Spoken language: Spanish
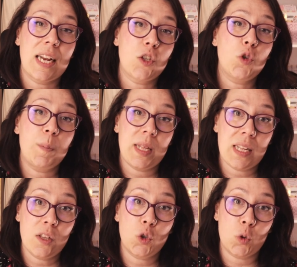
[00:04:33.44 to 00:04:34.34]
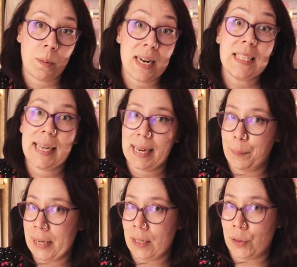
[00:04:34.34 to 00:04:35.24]
que esos pedidos tuvieran
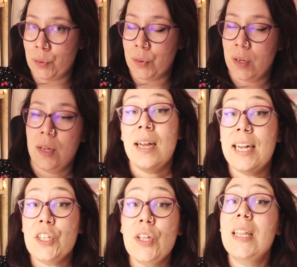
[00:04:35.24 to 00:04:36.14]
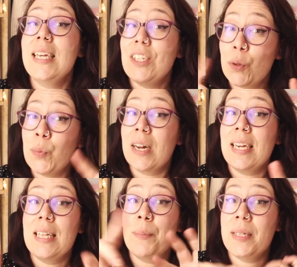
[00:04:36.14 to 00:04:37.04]
seguimiento. Entonces yo por
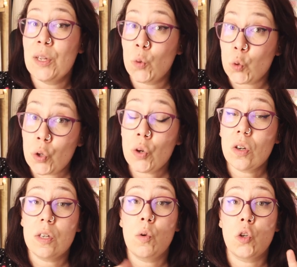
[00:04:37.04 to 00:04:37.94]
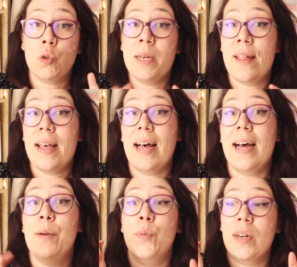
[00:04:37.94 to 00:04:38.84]
aquí también tengo un truco que luego os voy a
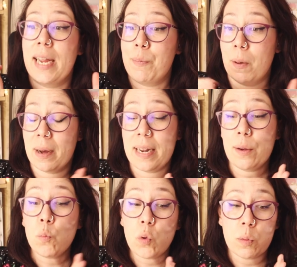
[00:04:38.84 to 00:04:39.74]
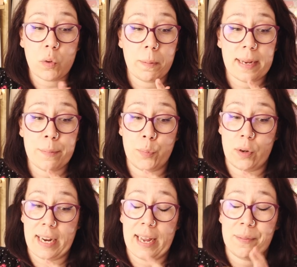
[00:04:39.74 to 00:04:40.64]
dejar porque me vale muy muy bien
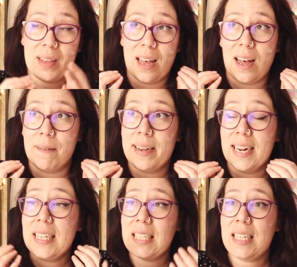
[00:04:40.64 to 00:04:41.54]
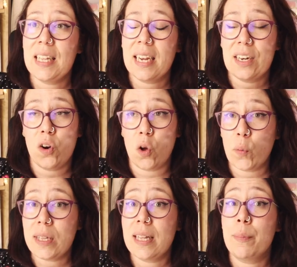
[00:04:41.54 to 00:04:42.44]
porque... A ver, Etsy dice que no
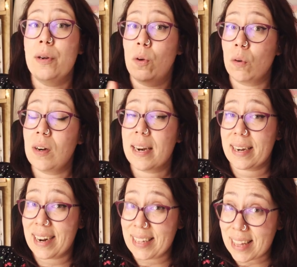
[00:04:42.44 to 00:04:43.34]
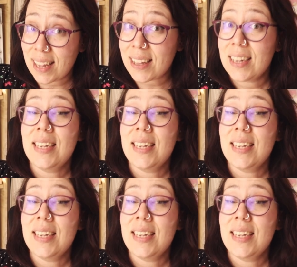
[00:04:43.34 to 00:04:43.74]
lo cuenta, pero luego la realidad